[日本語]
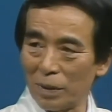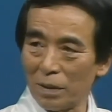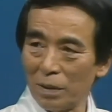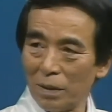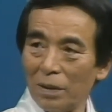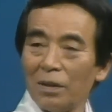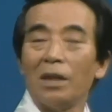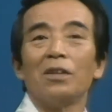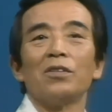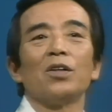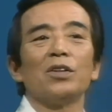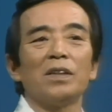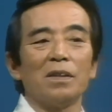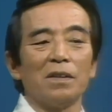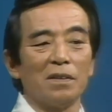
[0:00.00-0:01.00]
ます
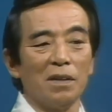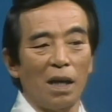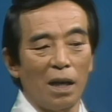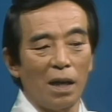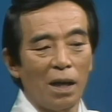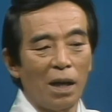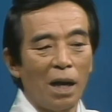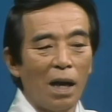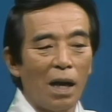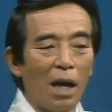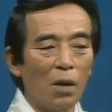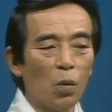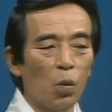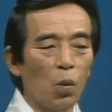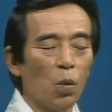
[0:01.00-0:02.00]
そしてですね
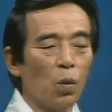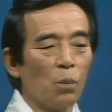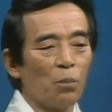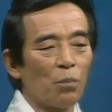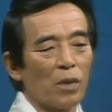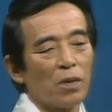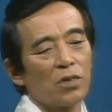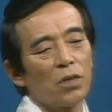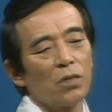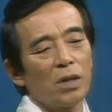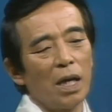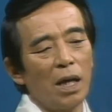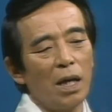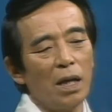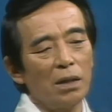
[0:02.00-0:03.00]
あのその
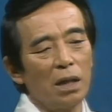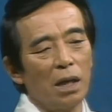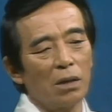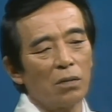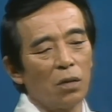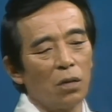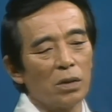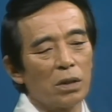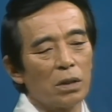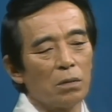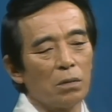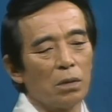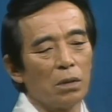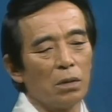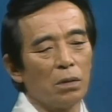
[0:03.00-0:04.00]
長い間こ
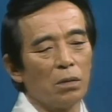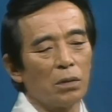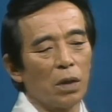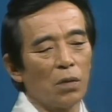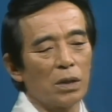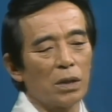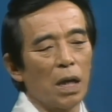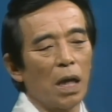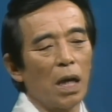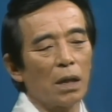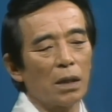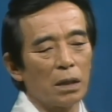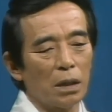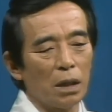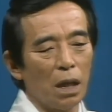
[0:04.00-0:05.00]
う歌をしな
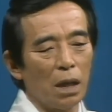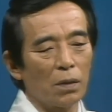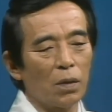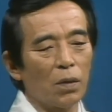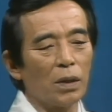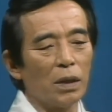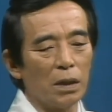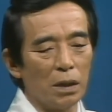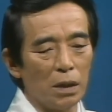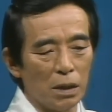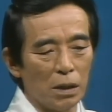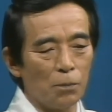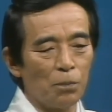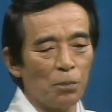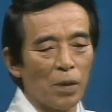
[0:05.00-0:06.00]
かった時
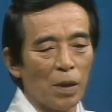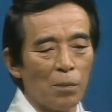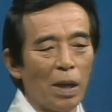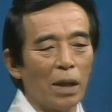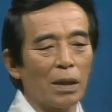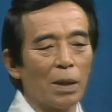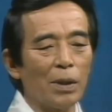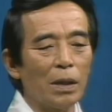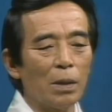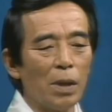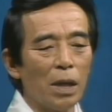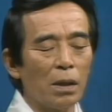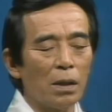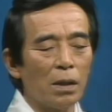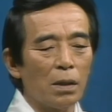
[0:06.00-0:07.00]
に、はい、まあたまた
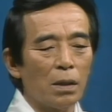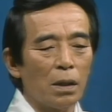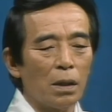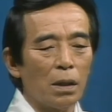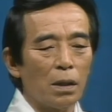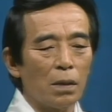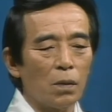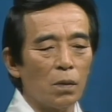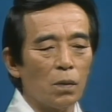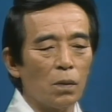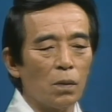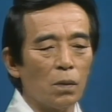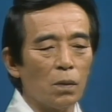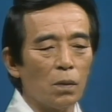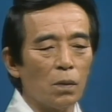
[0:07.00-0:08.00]
まあ
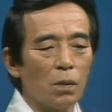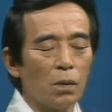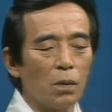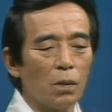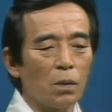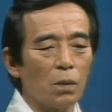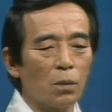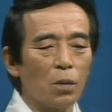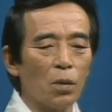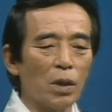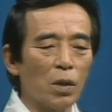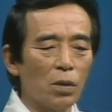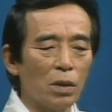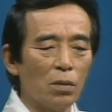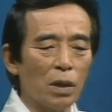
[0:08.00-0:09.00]
のこう
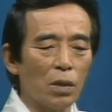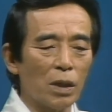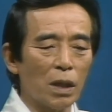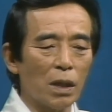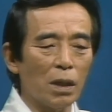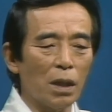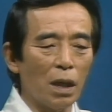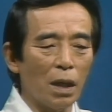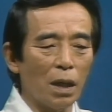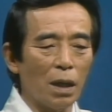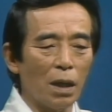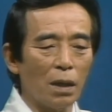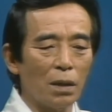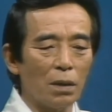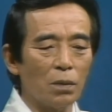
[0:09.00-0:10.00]
いろんな歌を聴きながら